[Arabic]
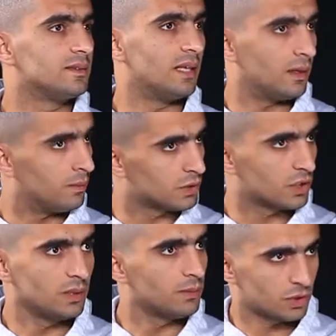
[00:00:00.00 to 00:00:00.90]
يعني
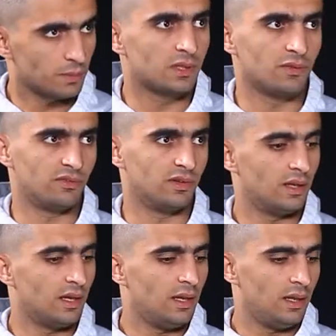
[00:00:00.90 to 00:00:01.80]
الماتشات دي ماتشات بتفرق
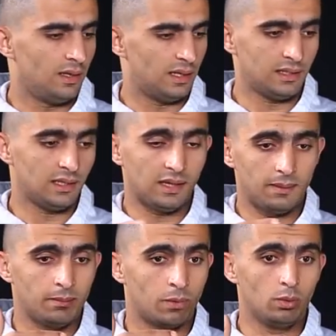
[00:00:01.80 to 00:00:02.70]
لان انا
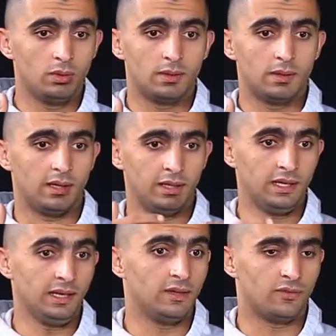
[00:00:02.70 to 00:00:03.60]
دايما بقول ان
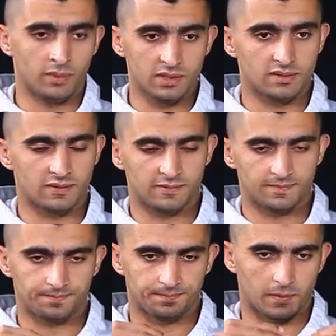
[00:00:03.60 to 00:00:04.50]
احنا في مصر
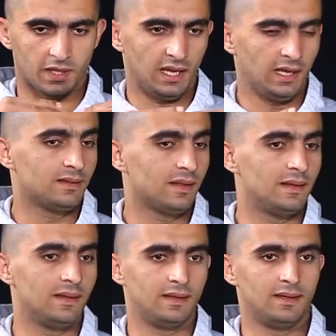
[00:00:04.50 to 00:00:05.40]
الحته
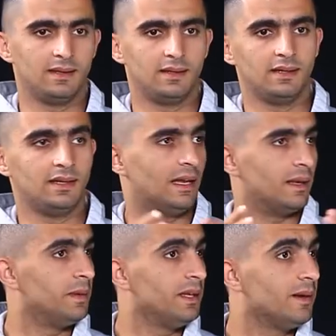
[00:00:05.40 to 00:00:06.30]

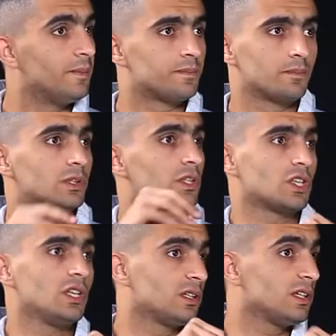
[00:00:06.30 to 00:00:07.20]
الاعلاميه
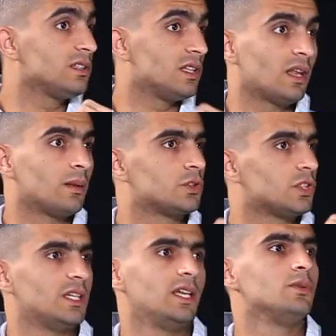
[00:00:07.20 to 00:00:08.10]
بتتسلط جدا على
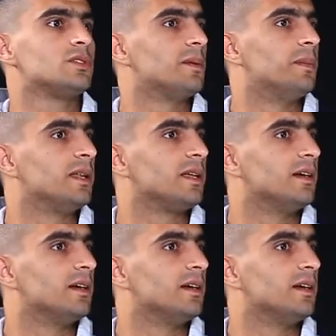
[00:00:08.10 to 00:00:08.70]
ماتشات الاهلي والزمالك